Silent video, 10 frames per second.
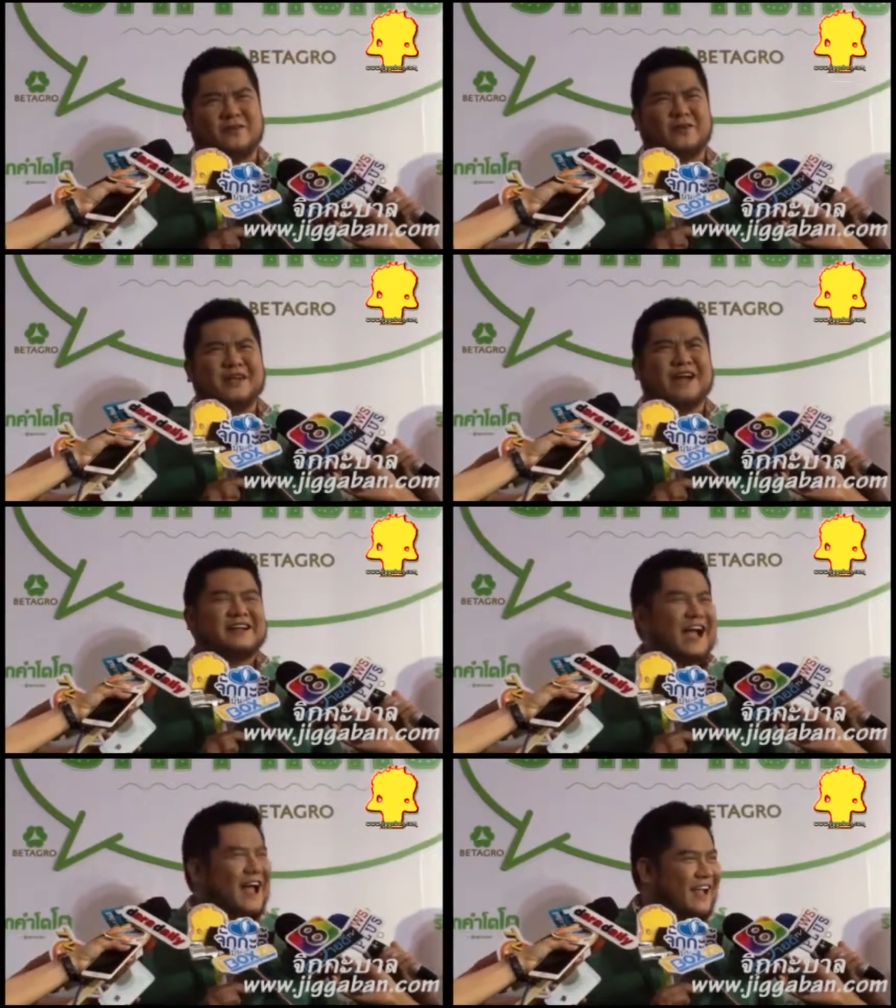โอย้ยอยาก
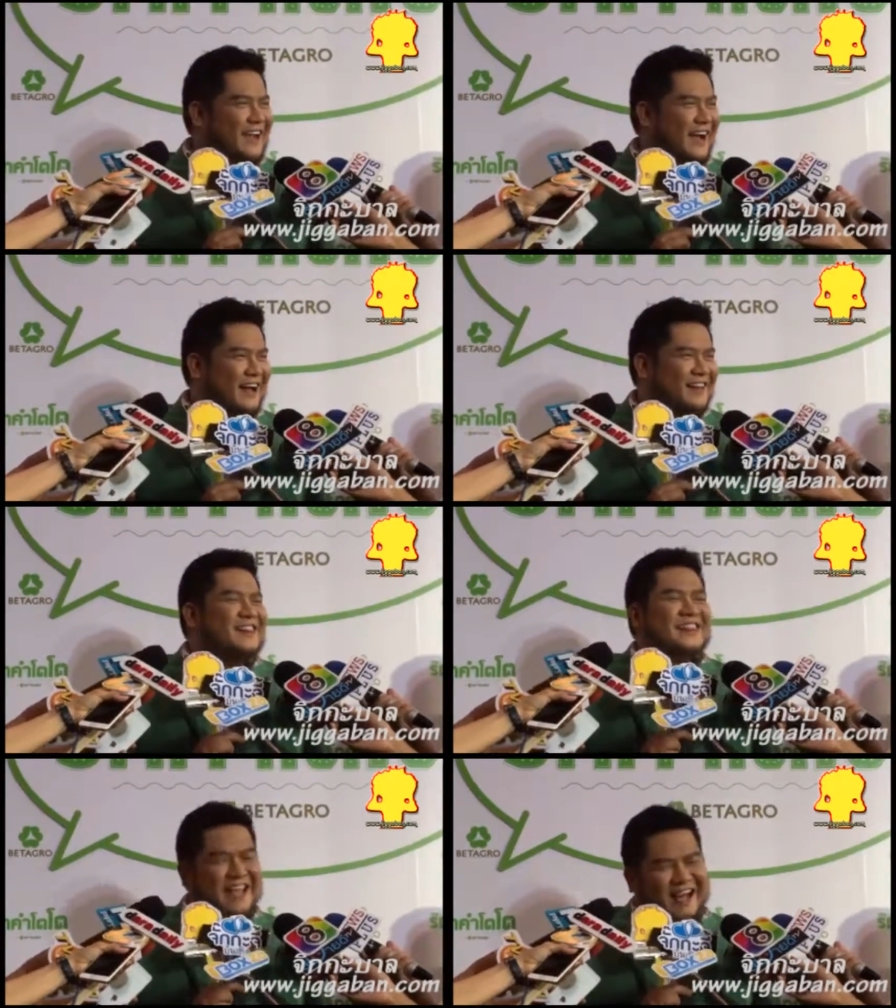ได้อะ
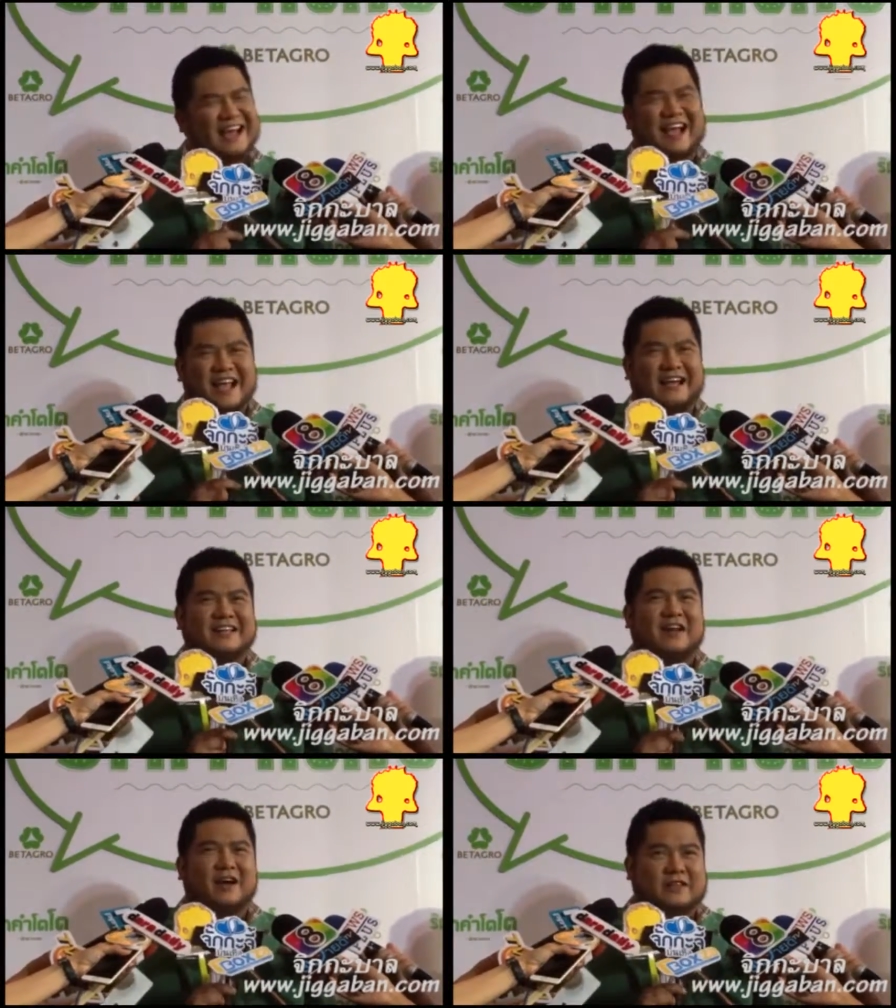อยากได้อยากได้
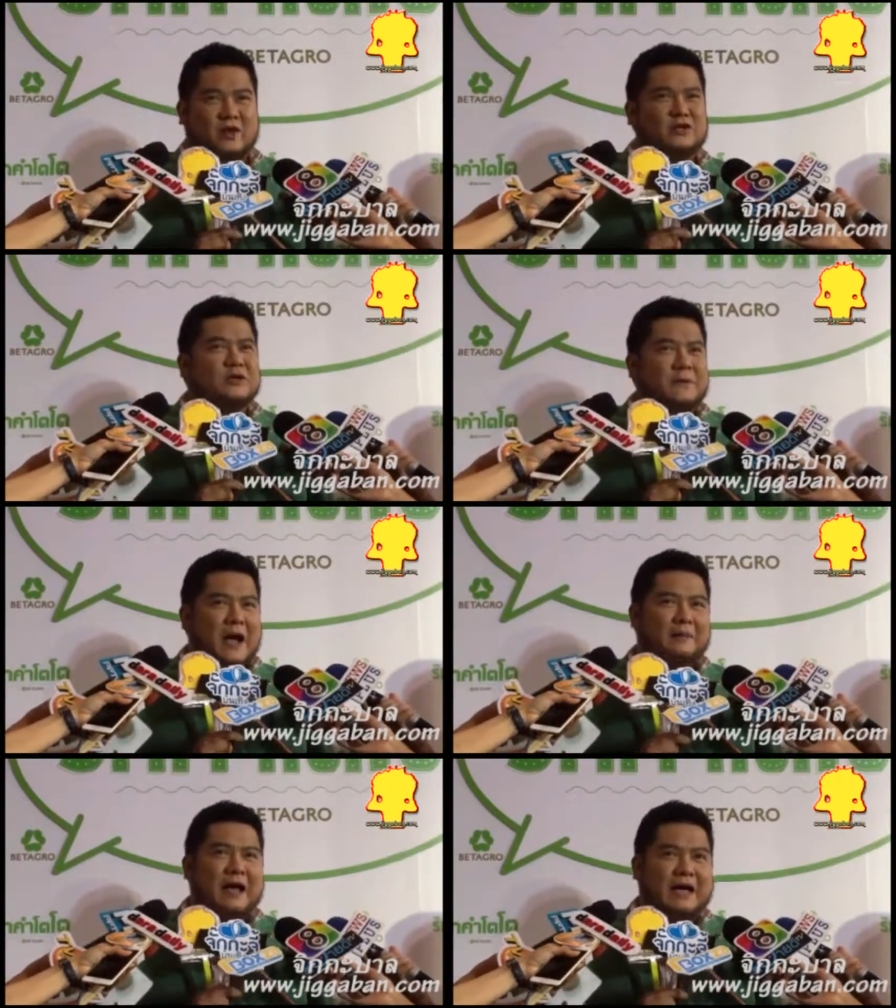ตลอดแต่ว่าช่วงที่
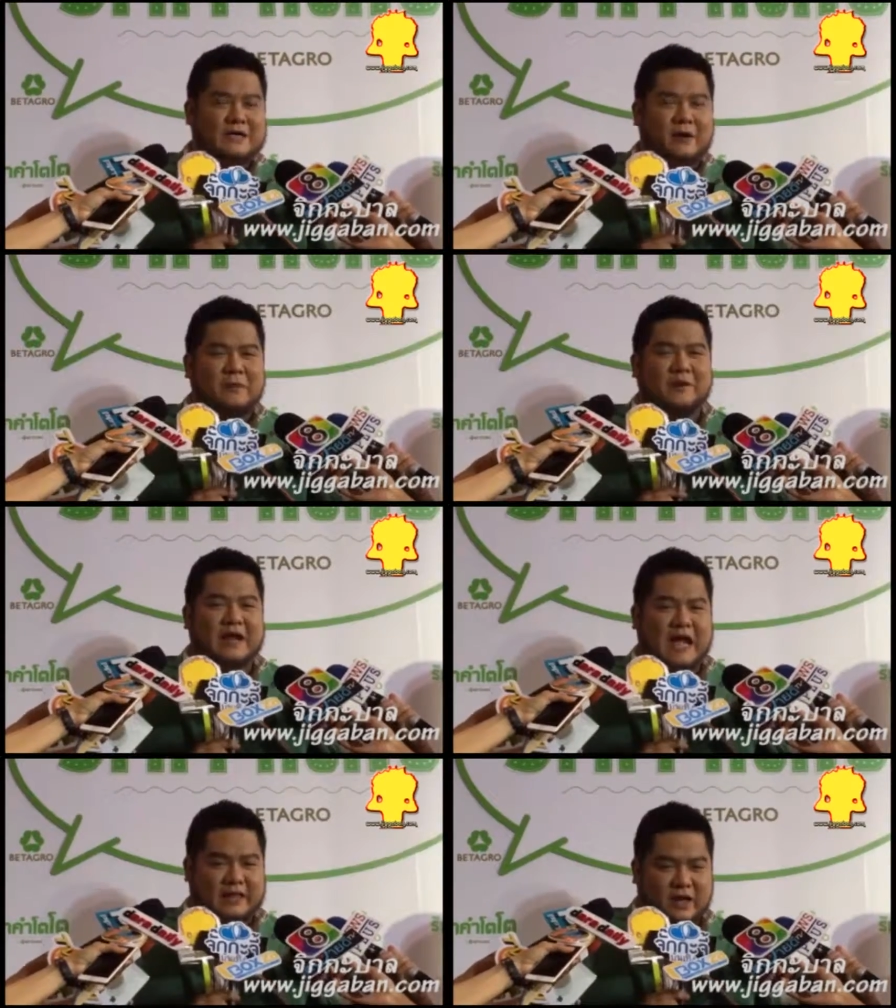ผ่านมาอาจจะต้องมีปัญ
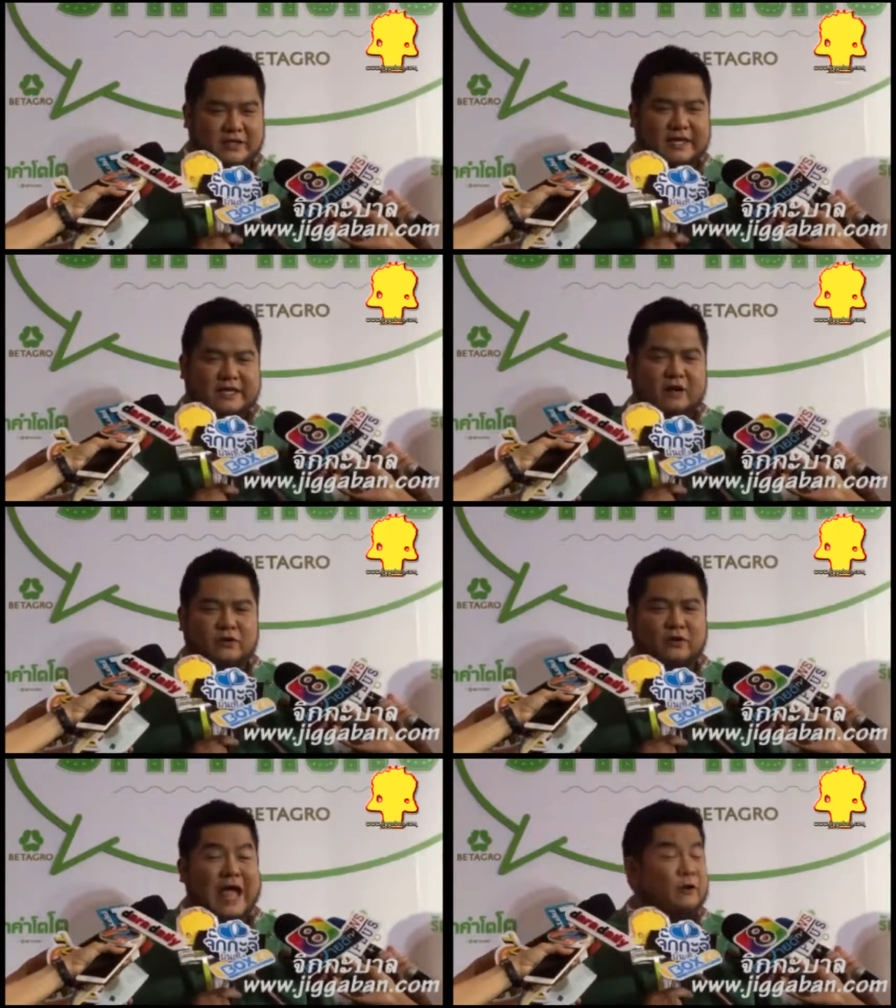หาตอนที่ต้อง
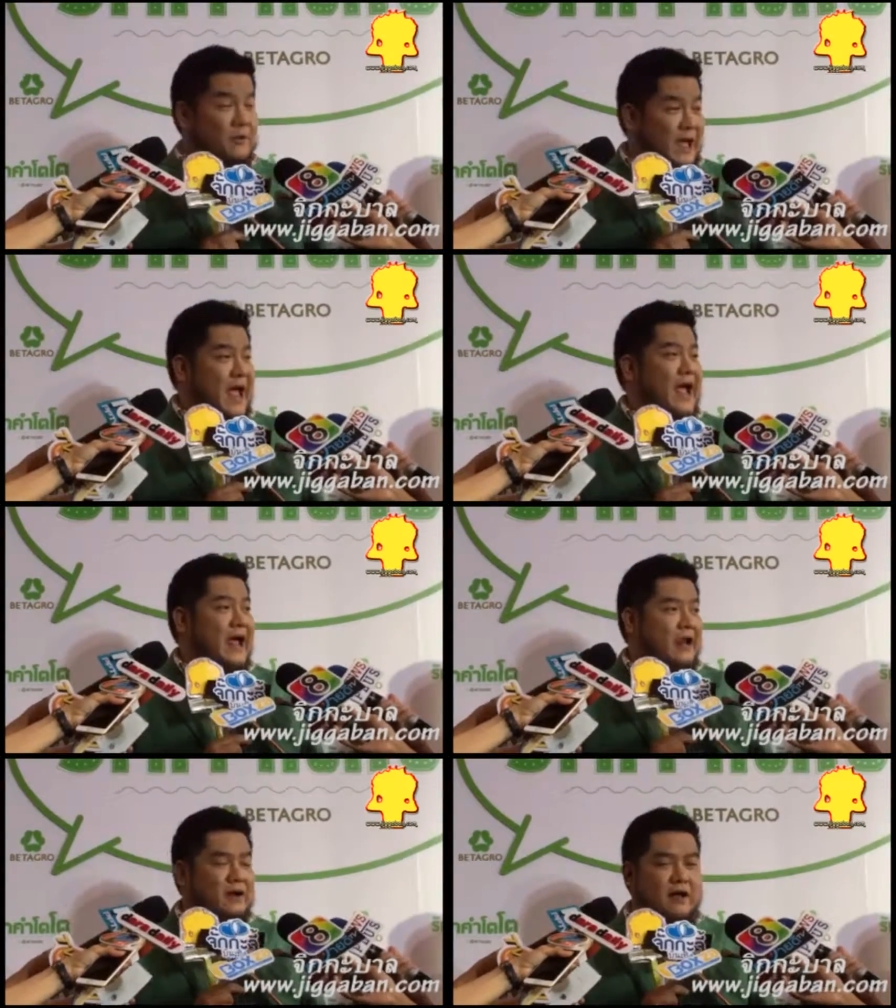ดูแลคุณแม่
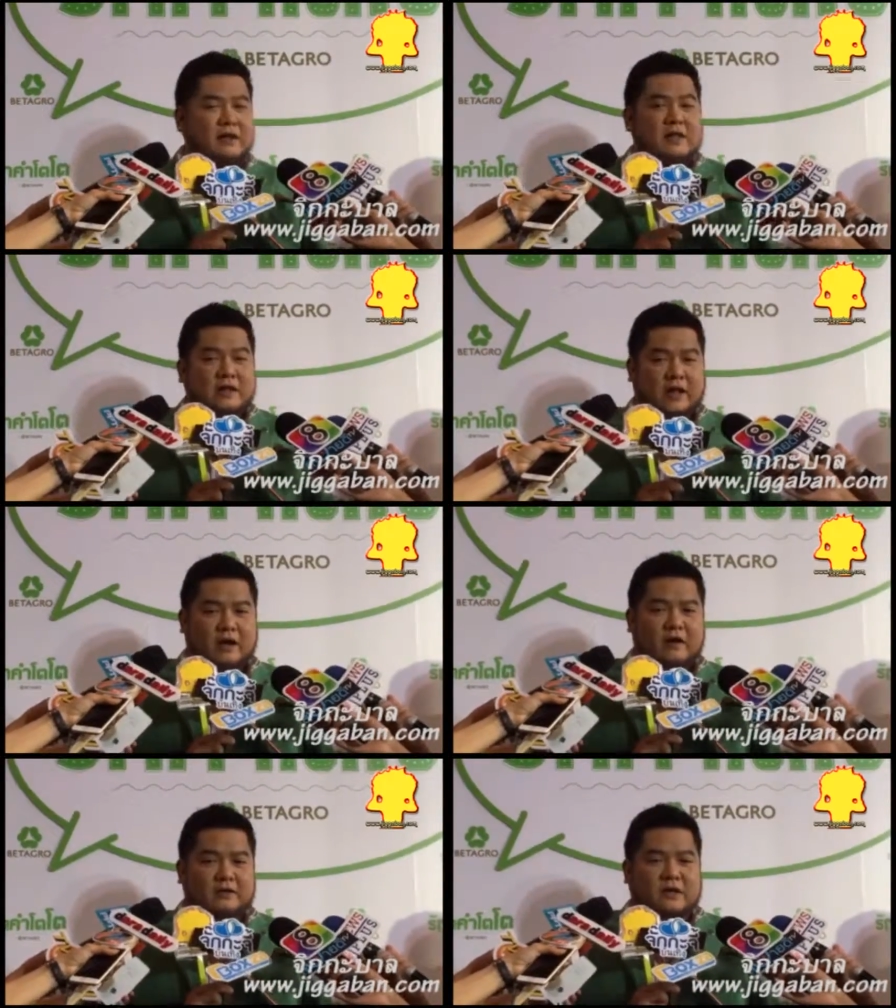แล้วก็แล้วก็
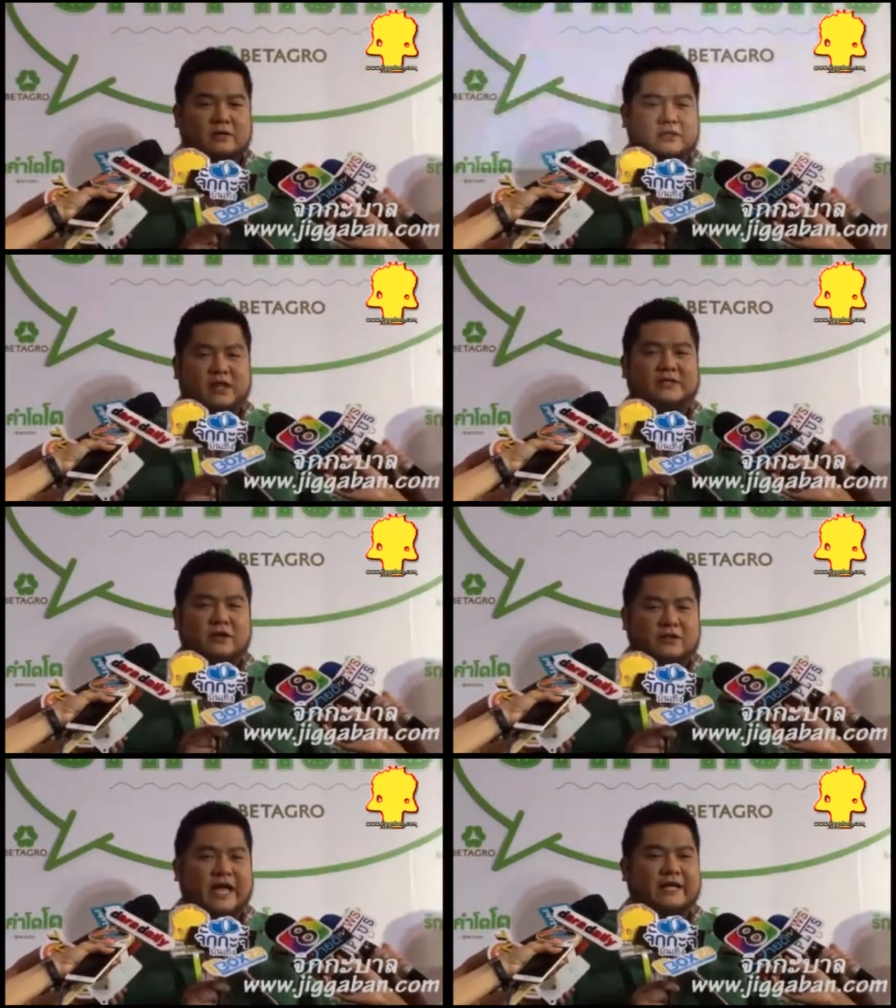ต้องต้องต้องใช้
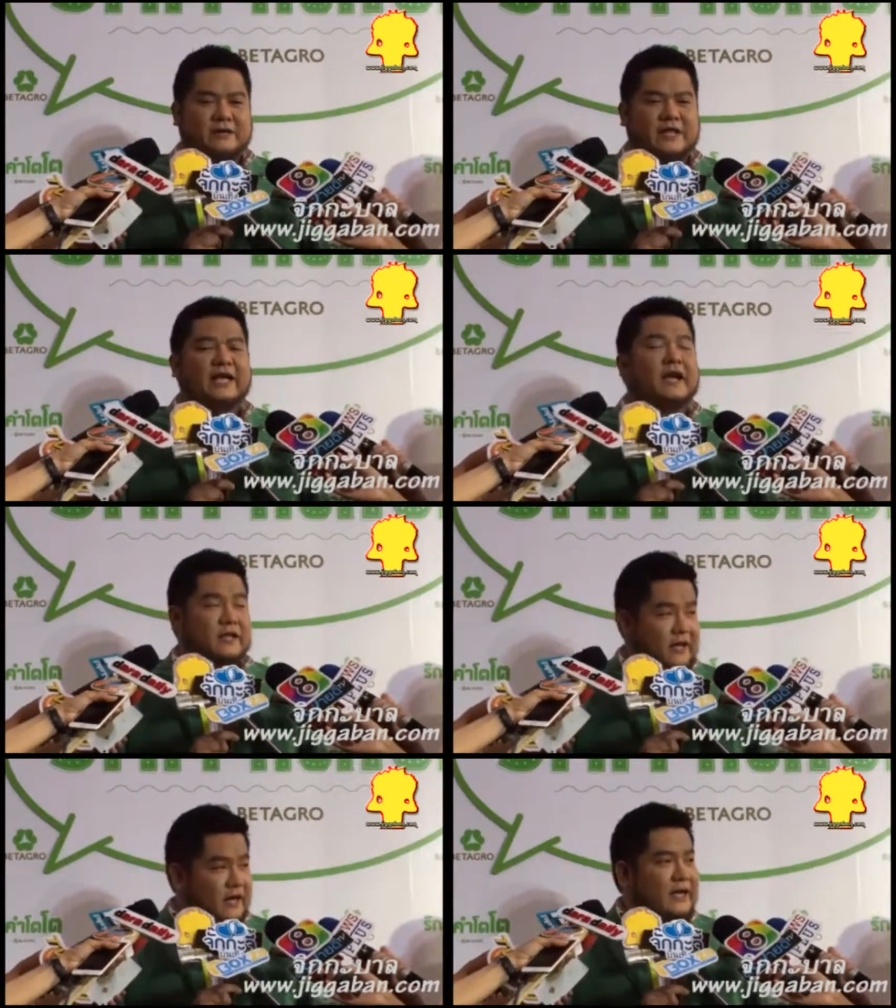ต้องใช้ต้องใช้เงิน
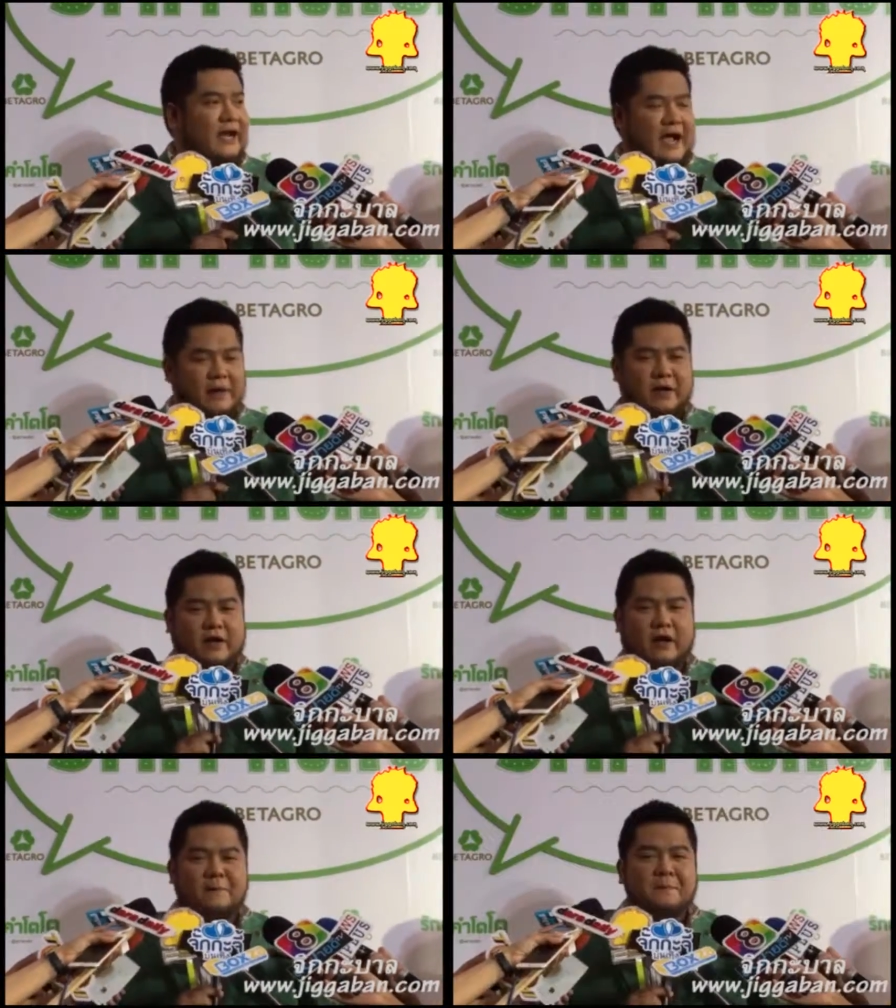เยอะนะครับ แล้วก็